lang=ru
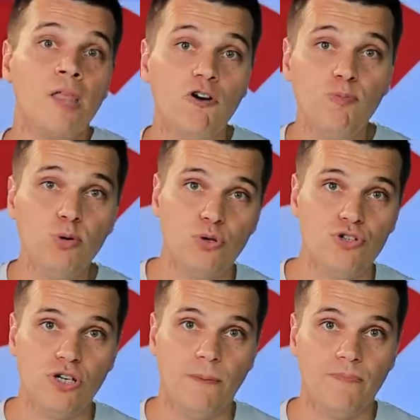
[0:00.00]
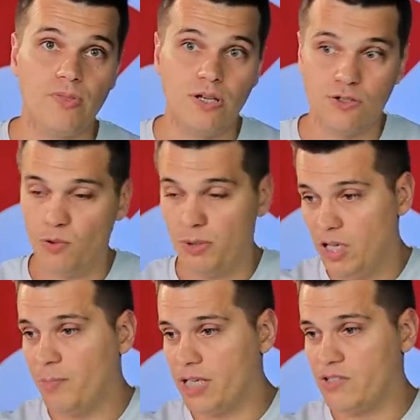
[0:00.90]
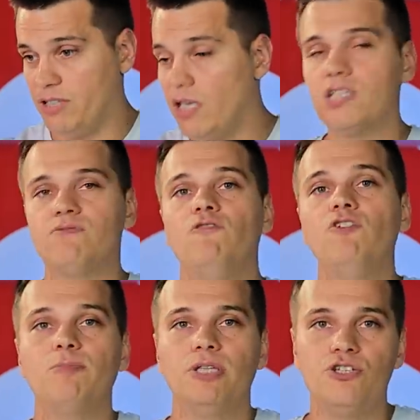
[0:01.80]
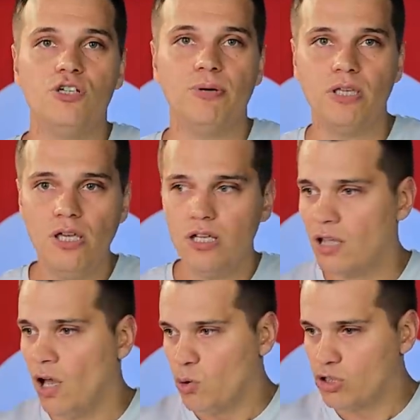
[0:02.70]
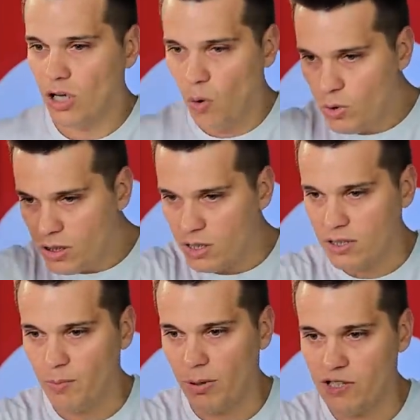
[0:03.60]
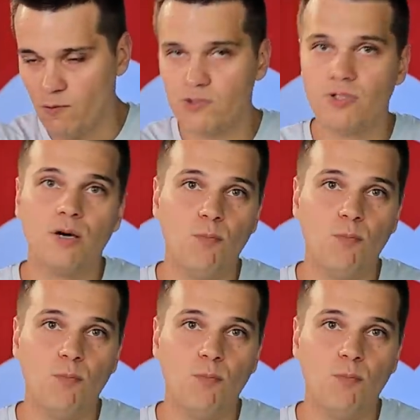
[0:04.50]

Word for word: в будущем, чтобы те производили свои фирменные чипы Kirin уже у них на производственных